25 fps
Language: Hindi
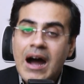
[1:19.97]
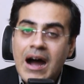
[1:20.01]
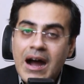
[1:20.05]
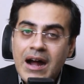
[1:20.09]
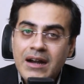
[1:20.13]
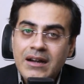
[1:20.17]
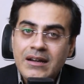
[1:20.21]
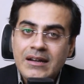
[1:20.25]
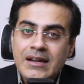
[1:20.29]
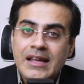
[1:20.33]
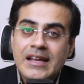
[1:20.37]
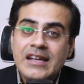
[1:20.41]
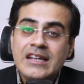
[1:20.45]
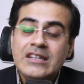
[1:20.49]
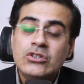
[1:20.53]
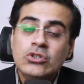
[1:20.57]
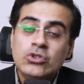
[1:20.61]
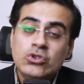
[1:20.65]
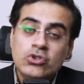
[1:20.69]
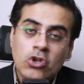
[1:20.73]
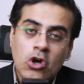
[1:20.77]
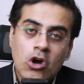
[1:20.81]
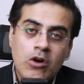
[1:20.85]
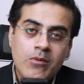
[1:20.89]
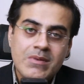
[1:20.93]
आठ नहीं तो
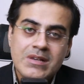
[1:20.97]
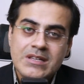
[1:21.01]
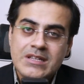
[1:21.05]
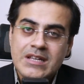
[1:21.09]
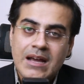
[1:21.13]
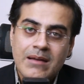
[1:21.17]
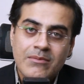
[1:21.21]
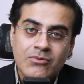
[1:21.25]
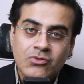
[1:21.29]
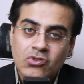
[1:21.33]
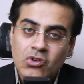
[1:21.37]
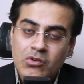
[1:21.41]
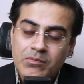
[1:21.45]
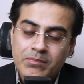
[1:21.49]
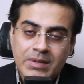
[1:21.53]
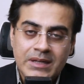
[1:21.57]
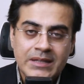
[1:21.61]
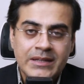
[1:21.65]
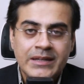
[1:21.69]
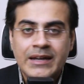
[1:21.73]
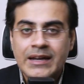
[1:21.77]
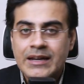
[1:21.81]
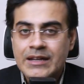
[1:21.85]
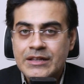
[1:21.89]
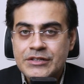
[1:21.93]
नौ बजे आप इसको
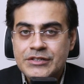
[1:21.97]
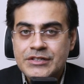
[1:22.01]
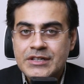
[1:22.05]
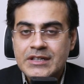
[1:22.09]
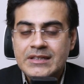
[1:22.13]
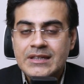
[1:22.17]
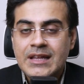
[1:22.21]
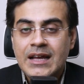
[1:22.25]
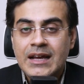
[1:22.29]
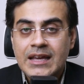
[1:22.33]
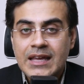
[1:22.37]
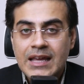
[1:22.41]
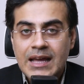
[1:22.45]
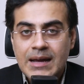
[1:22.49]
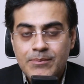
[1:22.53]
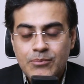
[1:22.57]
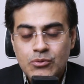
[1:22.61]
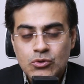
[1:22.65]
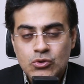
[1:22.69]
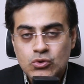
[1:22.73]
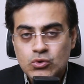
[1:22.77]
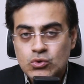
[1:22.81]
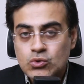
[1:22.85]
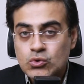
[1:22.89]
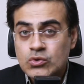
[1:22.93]
बंद कर दीजिए ताकि आप
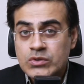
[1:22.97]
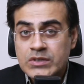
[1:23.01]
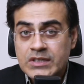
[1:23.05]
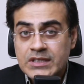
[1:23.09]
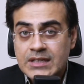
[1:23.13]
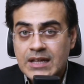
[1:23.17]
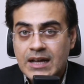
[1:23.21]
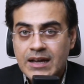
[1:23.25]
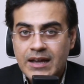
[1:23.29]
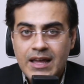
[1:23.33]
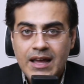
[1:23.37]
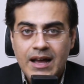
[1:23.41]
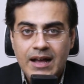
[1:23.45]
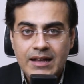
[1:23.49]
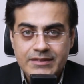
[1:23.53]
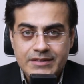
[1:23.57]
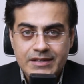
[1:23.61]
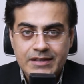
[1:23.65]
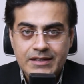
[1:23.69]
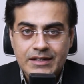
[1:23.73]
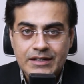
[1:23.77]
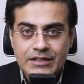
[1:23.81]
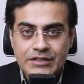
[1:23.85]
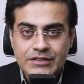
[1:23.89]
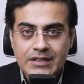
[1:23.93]
पुरसकून नींद आगे
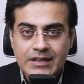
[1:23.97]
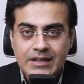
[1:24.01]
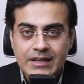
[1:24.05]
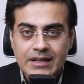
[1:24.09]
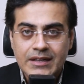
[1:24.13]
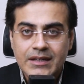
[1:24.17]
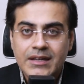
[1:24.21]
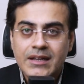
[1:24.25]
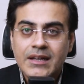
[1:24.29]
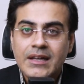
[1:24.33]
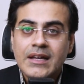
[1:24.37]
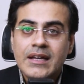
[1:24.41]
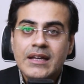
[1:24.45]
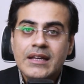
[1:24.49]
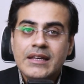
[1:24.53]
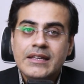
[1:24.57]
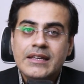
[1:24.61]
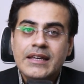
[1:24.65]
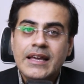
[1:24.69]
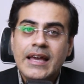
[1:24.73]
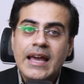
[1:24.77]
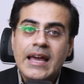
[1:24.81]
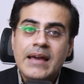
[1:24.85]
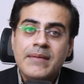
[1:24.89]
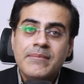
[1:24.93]
हासिल कर सकें
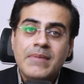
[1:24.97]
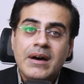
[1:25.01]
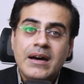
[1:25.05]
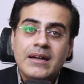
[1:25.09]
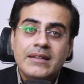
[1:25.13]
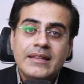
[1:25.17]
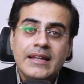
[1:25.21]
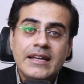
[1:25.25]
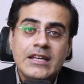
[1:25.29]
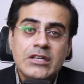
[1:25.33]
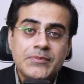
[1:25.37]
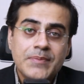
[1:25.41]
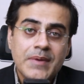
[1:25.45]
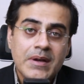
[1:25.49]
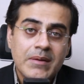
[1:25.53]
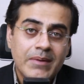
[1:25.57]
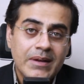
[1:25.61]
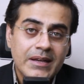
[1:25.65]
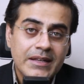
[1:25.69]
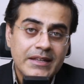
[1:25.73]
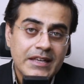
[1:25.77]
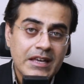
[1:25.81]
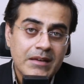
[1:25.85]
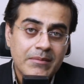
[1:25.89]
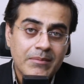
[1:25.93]
यह अहम बात है इस पर
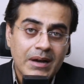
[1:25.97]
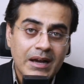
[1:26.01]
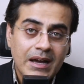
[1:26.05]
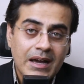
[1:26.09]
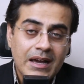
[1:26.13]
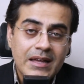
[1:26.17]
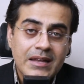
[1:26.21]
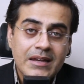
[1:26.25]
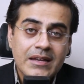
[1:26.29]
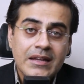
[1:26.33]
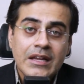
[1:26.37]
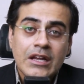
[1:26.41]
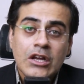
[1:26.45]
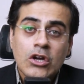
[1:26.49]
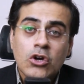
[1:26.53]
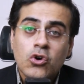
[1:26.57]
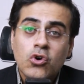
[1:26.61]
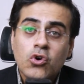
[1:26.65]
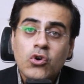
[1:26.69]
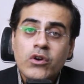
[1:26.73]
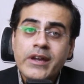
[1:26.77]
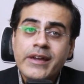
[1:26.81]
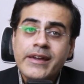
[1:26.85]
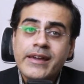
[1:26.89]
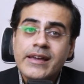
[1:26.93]
अमल किए बगैर
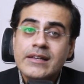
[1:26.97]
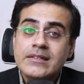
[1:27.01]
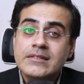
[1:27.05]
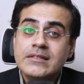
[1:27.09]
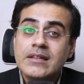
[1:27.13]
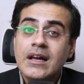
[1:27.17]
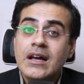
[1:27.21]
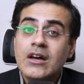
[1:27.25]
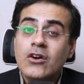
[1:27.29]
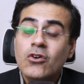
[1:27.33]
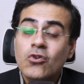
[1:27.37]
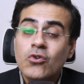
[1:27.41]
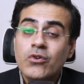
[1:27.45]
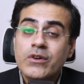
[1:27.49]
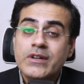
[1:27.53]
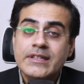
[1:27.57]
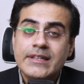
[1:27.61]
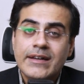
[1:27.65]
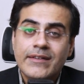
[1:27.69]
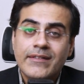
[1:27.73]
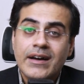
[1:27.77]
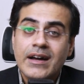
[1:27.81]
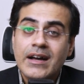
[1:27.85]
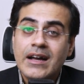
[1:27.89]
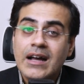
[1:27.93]
कोई गज़ा कोई
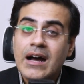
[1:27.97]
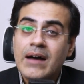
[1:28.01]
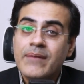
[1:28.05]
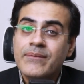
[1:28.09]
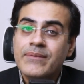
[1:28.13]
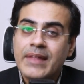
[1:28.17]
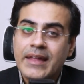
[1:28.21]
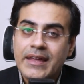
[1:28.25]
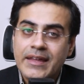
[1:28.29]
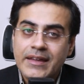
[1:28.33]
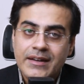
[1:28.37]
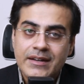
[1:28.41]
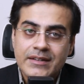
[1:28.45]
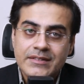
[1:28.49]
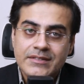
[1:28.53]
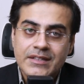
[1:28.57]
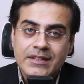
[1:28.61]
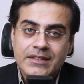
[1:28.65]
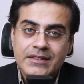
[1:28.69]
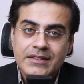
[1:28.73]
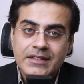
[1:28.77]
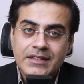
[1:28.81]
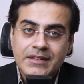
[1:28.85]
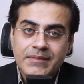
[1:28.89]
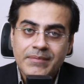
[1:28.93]
दवा काम नहीं कर
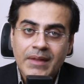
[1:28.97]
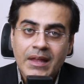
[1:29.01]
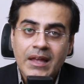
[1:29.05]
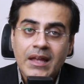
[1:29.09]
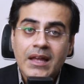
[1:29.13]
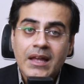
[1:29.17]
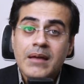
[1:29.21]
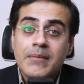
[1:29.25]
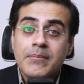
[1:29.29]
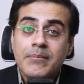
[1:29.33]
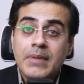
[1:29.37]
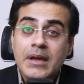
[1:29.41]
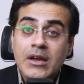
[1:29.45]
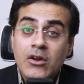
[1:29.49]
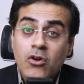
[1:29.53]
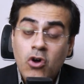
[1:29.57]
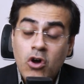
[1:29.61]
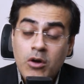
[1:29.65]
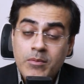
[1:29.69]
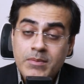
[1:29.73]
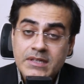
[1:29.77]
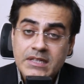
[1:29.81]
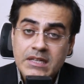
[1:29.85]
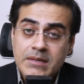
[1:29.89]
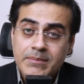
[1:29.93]
सकती
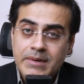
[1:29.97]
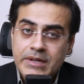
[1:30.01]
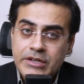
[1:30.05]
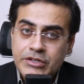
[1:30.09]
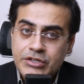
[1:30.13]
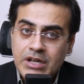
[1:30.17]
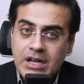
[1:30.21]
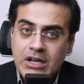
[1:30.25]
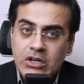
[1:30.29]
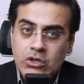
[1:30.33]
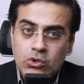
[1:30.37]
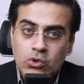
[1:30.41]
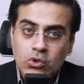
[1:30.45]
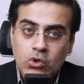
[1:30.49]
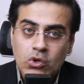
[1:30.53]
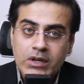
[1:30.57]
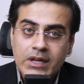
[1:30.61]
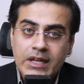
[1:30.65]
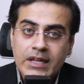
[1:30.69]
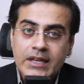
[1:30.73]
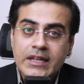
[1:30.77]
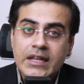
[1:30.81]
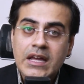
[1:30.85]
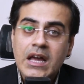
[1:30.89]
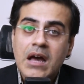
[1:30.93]
बेखौबी से परेशान लोगों
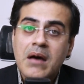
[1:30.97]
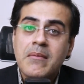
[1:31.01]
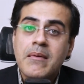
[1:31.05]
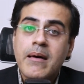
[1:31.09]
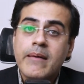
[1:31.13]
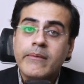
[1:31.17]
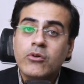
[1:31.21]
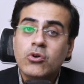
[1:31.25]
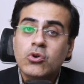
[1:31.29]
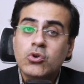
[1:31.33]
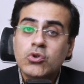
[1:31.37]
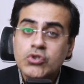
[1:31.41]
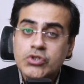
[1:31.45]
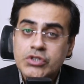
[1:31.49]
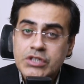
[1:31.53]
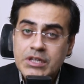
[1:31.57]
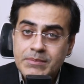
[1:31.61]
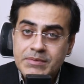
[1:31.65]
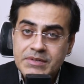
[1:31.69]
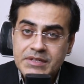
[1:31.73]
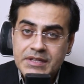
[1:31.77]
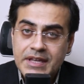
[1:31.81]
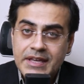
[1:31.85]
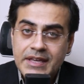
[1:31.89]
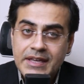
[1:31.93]
के लिए हम आपको कुछ
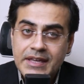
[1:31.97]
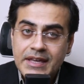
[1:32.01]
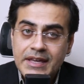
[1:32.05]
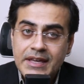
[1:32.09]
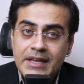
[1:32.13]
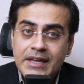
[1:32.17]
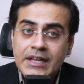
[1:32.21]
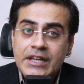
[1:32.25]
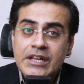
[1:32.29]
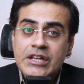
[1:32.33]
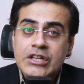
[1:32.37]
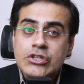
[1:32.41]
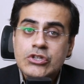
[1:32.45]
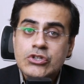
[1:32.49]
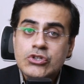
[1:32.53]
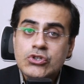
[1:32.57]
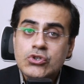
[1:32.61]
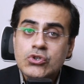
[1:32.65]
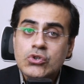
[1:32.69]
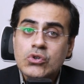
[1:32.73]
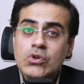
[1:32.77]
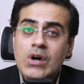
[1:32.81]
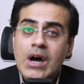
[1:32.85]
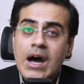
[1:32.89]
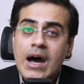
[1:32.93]
टिप्स देंगे
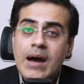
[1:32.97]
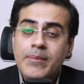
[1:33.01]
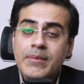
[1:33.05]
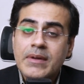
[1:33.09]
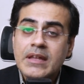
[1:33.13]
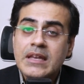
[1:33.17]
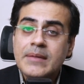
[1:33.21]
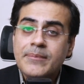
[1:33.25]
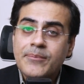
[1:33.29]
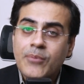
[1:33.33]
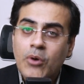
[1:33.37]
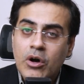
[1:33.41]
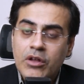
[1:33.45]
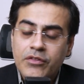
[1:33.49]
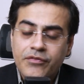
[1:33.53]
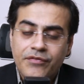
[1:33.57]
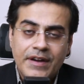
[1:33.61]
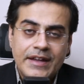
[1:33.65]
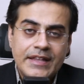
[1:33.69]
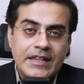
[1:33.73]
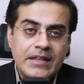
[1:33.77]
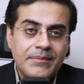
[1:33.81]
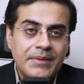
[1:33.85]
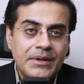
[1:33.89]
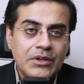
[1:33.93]
जो आपके लिए बहुत
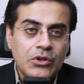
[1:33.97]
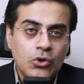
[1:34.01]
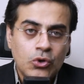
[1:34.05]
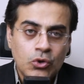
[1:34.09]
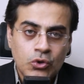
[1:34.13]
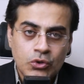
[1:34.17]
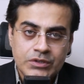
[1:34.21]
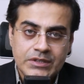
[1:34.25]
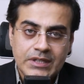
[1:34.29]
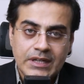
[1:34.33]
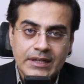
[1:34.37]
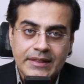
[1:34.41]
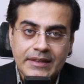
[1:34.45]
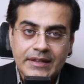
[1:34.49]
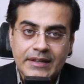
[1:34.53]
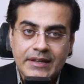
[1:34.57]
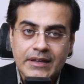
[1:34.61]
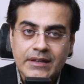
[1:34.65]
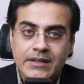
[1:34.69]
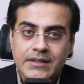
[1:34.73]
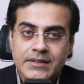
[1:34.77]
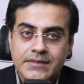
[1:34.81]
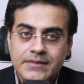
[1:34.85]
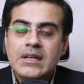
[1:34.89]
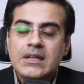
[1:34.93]
फ़ायदेमंद हो सकती
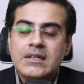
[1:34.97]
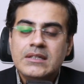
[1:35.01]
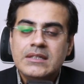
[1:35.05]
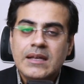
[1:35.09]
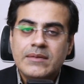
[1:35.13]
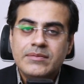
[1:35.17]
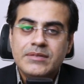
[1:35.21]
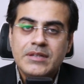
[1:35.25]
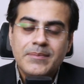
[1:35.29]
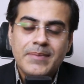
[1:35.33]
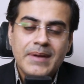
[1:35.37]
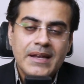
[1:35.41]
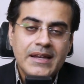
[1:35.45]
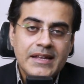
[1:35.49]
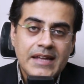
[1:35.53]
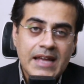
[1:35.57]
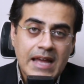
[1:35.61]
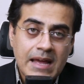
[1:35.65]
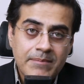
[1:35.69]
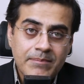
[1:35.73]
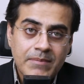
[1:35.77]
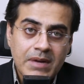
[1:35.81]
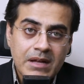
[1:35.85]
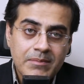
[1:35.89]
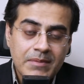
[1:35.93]
हैं सबसे पहले
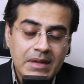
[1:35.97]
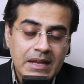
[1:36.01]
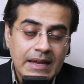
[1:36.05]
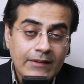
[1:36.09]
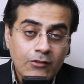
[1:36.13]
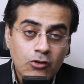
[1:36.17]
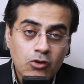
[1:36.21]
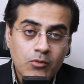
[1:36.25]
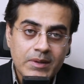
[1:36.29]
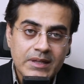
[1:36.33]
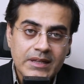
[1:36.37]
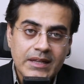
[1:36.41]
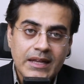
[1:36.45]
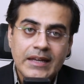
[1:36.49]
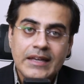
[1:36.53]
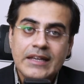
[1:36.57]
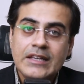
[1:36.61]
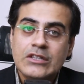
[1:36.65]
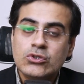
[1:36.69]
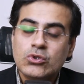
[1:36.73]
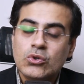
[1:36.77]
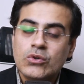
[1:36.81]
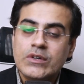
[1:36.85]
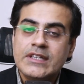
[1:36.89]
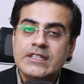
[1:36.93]
अहम बात मैंने आपको बताई
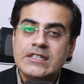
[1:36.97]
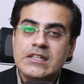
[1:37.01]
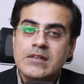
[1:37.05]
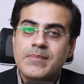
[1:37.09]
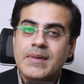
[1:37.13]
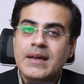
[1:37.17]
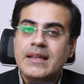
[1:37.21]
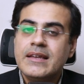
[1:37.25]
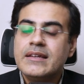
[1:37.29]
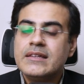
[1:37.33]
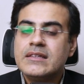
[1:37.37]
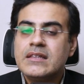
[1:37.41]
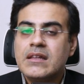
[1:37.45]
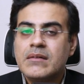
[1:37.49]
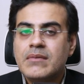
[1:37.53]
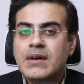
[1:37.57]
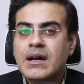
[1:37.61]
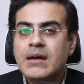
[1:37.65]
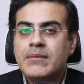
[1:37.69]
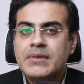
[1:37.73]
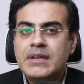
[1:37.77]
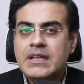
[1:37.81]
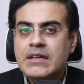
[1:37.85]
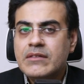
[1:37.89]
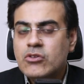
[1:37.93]
कि सोने से पहले
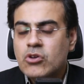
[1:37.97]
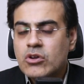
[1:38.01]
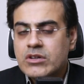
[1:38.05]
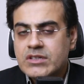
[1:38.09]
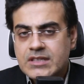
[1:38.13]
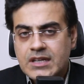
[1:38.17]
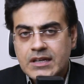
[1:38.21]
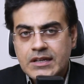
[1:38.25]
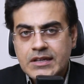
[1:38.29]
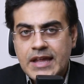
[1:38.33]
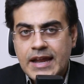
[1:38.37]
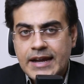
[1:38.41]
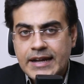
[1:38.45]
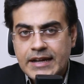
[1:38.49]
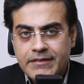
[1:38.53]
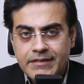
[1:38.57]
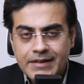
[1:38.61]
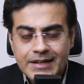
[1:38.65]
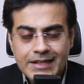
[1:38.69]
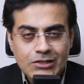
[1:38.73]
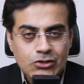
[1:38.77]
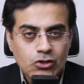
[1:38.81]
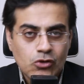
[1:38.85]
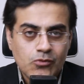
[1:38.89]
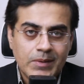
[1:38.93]
तमाम टी और इस तरह की
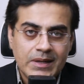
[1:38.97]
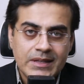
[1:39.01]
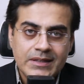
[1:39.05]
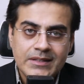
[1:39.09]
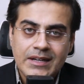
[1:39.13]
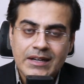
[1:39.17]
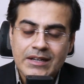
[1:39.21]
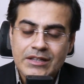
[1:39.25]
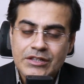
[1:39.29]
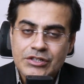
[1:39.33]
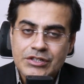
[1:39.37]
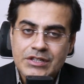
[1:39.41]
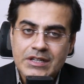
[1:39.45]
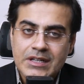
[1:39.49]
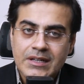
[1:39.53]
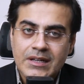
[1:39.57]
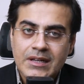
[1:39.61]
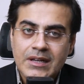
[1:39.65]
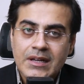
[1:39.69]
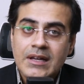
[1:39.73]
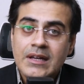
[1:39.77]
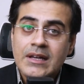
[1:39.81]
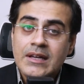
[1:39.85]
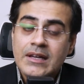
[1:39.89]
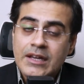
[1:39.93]
एक्टिविटीज़ को बंद कर दीजिए
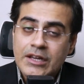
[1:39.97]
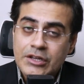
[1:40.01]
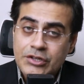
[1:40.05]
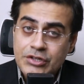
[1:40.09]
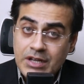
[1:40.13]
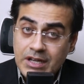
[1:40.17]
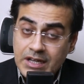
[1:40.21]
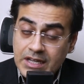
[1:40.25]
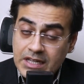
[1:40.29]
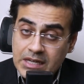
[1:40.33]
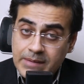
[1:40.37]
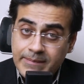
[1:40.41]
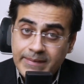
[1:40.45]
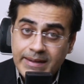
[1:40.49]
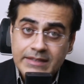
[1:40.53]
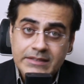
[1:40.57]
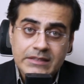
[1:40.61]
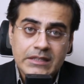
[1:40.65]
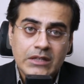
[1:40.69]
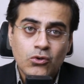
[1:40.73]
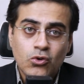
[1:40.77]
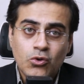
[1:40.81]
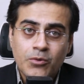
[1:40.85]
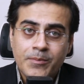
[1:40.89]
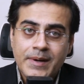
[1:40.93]
ईशा की नमाज़
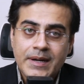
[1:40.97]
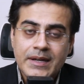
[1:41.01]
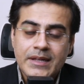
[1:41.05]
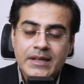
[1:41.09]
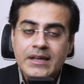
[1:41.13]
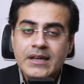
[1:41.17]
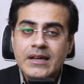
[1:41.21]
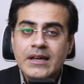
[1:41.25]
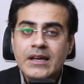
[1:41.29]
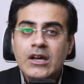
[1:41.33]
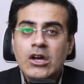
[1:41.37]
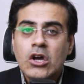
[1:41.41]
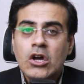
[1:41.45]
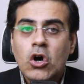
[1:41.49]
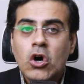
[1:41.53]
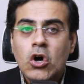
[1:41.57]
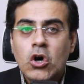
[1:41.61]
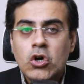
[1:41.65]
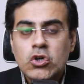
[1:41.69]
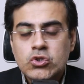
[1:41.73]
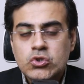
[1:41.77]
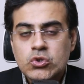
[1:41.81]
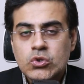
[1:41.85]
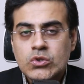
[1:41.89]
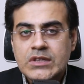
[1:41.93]
ज़रूर पढ़िए
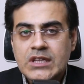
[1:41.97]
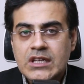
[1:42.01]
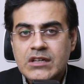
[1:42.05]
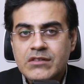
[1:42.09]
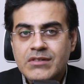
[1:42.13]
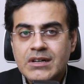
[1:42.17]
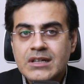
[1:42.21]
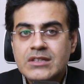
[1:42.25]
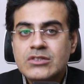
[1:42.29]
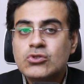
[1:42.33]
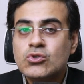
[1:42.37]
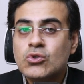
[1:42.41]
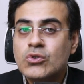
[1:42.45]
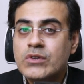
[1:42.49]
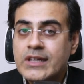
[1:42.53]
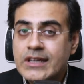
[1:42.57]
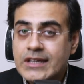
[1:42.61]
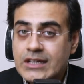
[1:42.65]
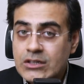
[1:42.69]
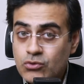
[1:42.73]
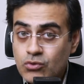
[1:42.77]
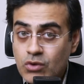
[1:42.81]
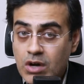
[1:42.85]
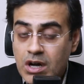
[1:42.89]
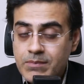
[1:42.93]
और सोते वक्त सोने
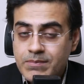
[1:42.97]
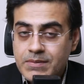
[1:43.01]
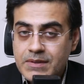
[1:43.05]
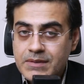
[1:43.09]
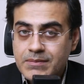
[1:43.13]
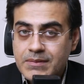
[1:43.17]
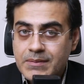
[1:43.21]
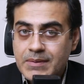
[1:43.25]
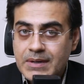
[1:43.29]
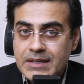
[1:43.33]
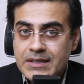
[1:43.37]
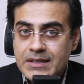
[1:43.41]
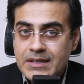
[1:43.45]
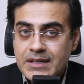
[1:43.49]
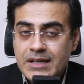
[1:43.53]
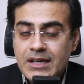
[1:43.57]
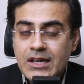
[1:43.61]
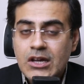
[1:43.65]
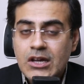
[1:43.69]
की दुआ पढ़िए